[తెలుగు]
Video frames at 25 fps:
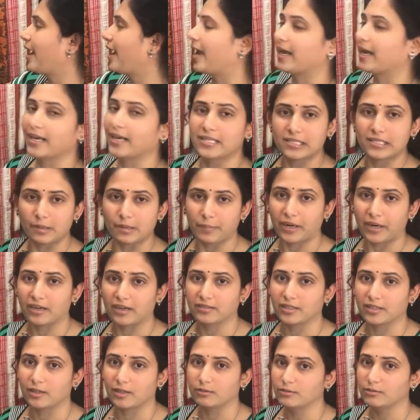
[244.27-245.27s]
హ్యాంగర్స్కి
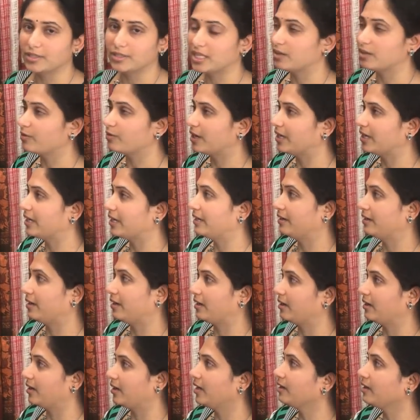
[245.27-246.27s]
పెడతాను దీనివల్ల
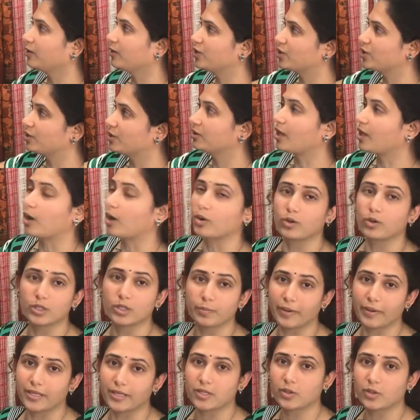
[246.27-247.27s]
ఏంటంటే కొంచెం తక్కువ
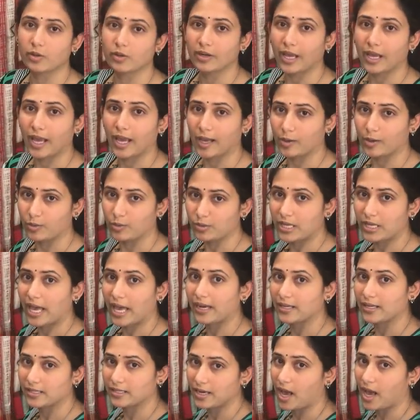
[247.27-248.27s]
స్పేస్లోనే ఎక్కువ
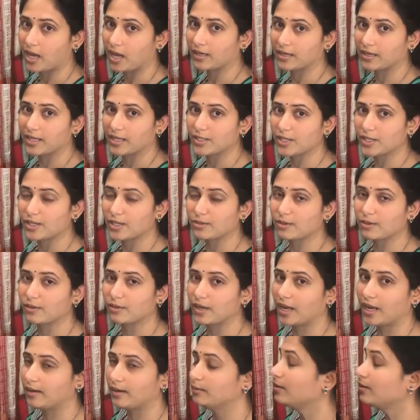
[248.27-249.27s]
శారీస్ని ఆర్గనైజ్
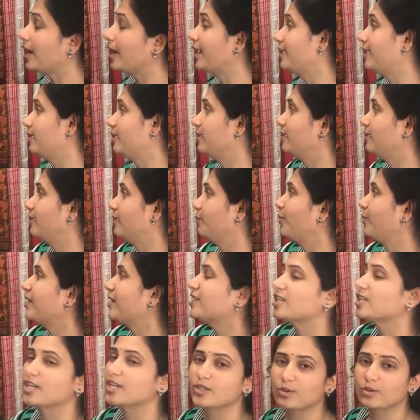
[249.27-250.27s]
చేసుకోగలను అండ్
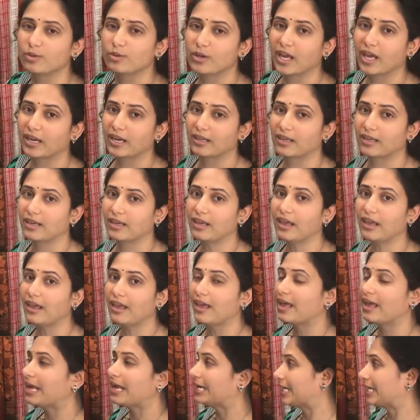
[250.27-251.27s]
పిక్ చేసుకోవడానికి
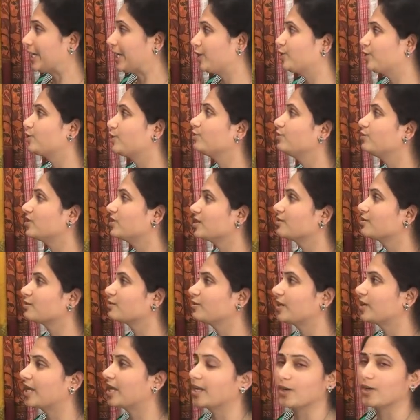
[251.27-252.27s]
నేను చూజ్
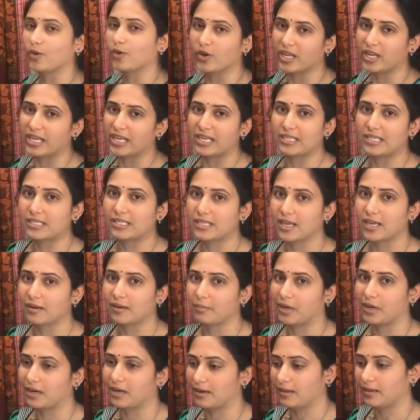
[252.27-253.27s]
చేసుకోవడానికి కూడా ఈజీ
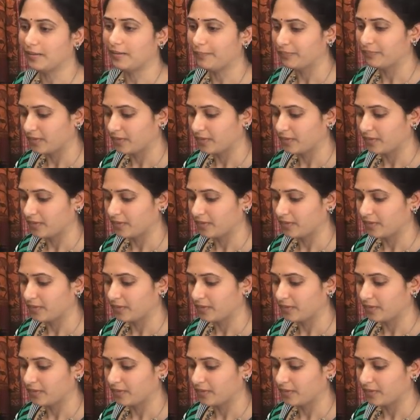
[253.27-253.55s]
అనమాట